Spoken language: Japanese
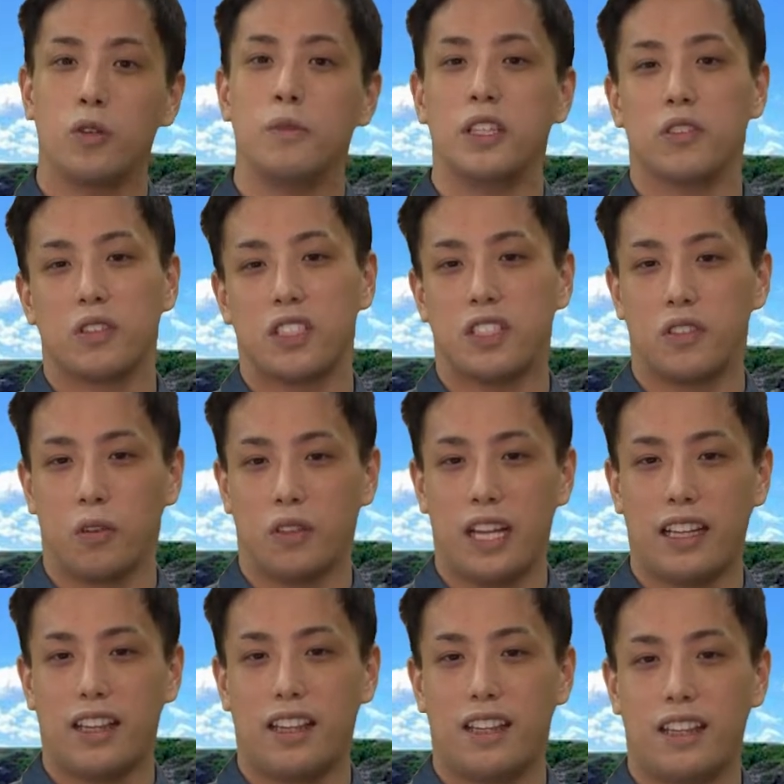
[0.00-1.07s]
海の地層
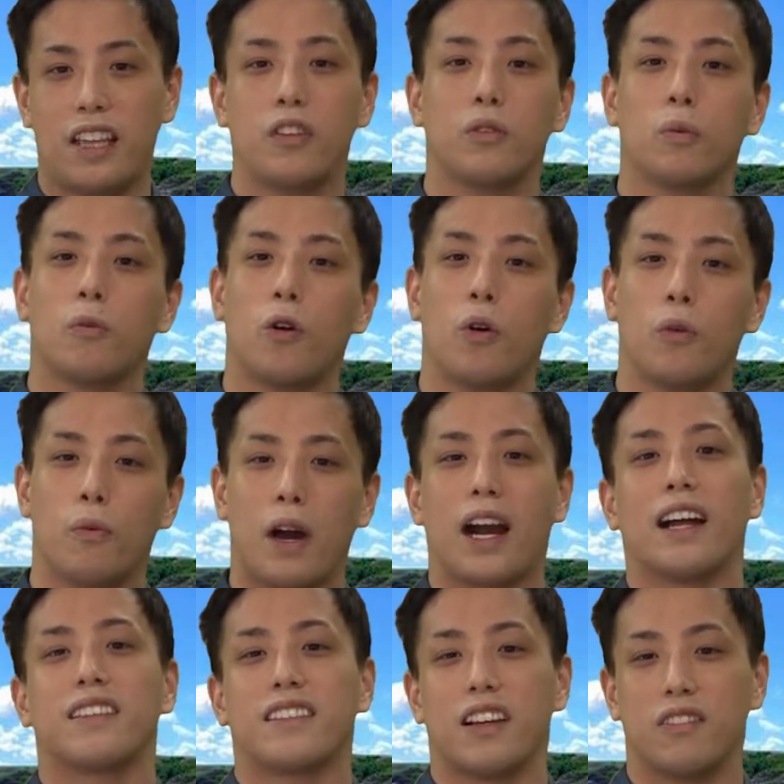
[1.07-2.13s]
だっていうのも分
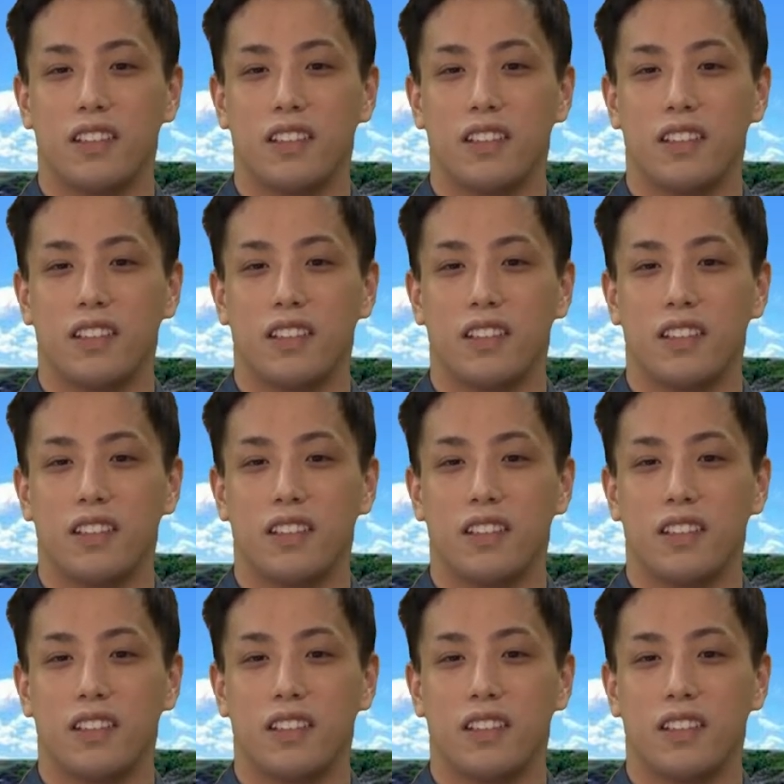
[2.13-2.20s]
かっちゃう